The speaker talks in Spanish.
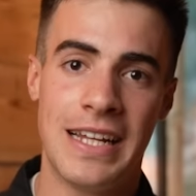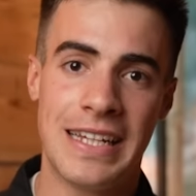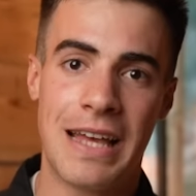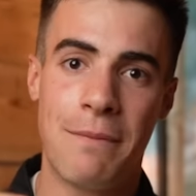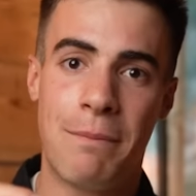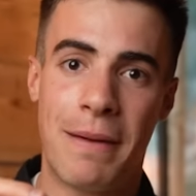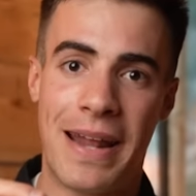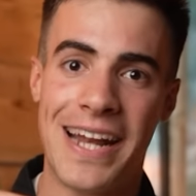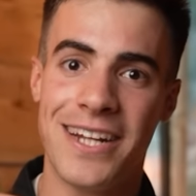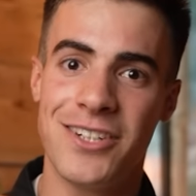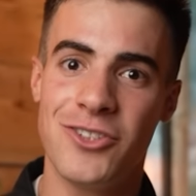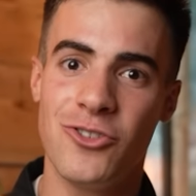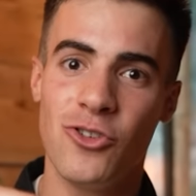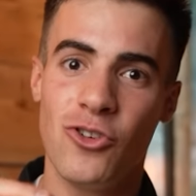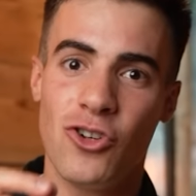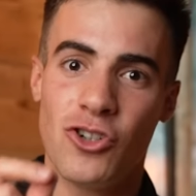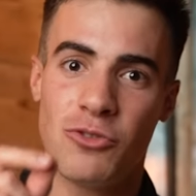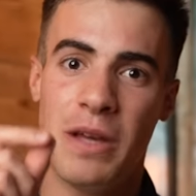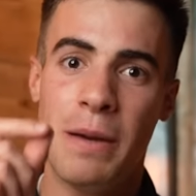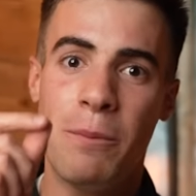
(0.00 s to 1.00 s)
que para esto
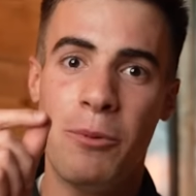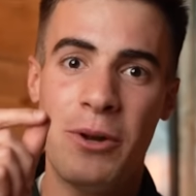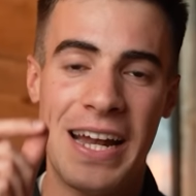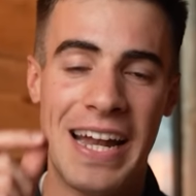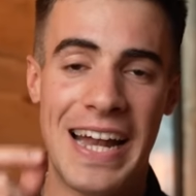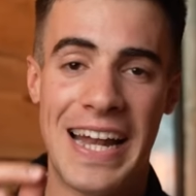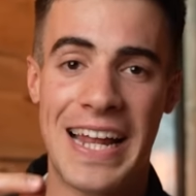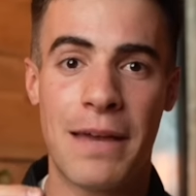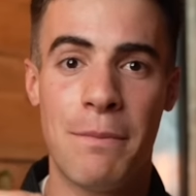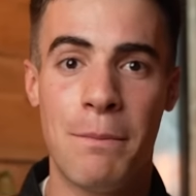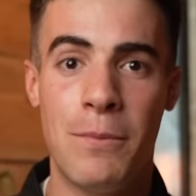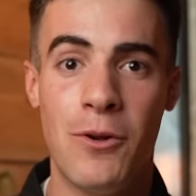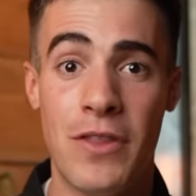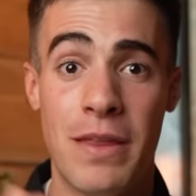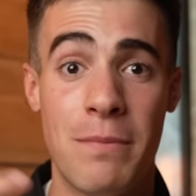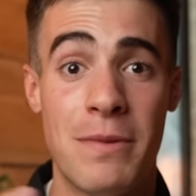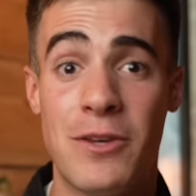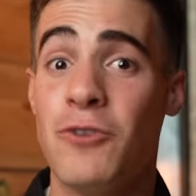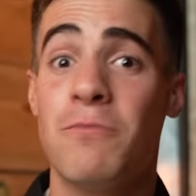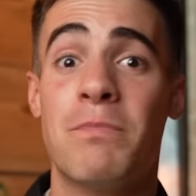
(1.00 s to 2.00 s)
os voy a poner el ejemplo
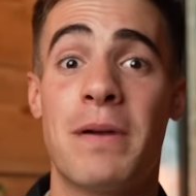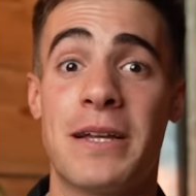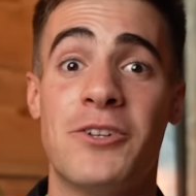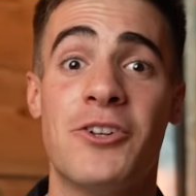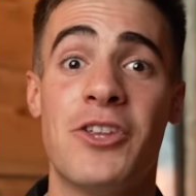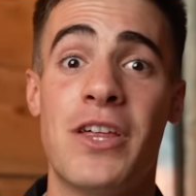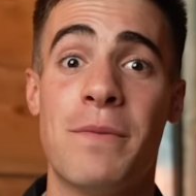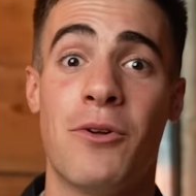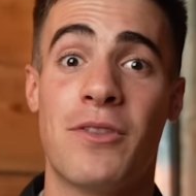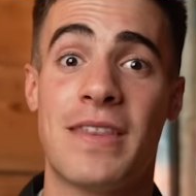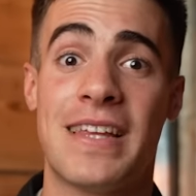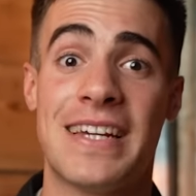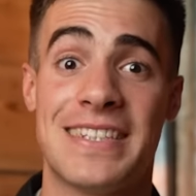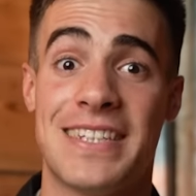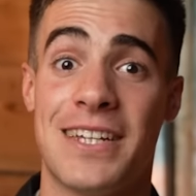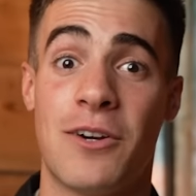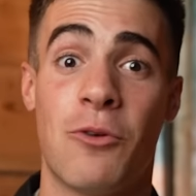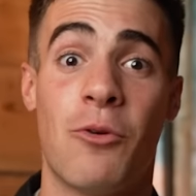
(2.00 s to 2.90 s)
de mi compañero de podcast de